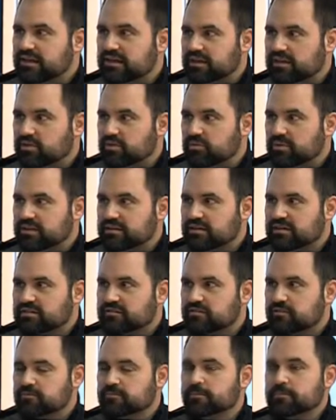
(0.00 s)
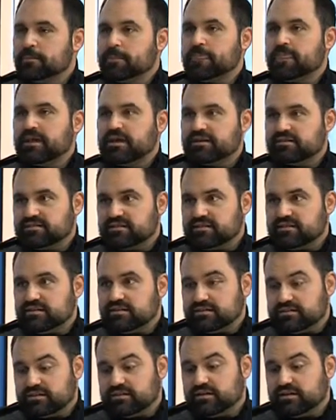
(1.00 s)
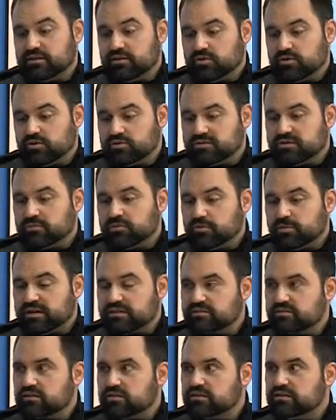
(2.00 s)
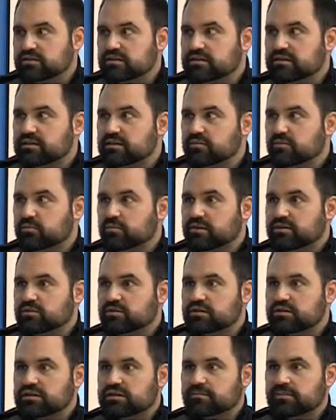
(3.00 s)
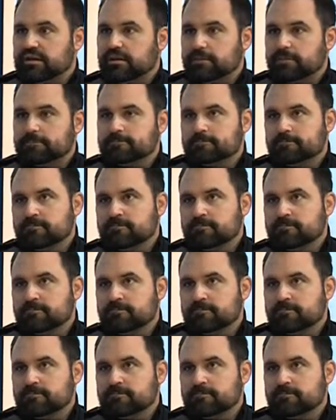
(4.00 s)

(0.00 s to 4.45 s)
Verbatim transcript: la réglementation, et c'est un type de personne qui, à un moment donné, ben,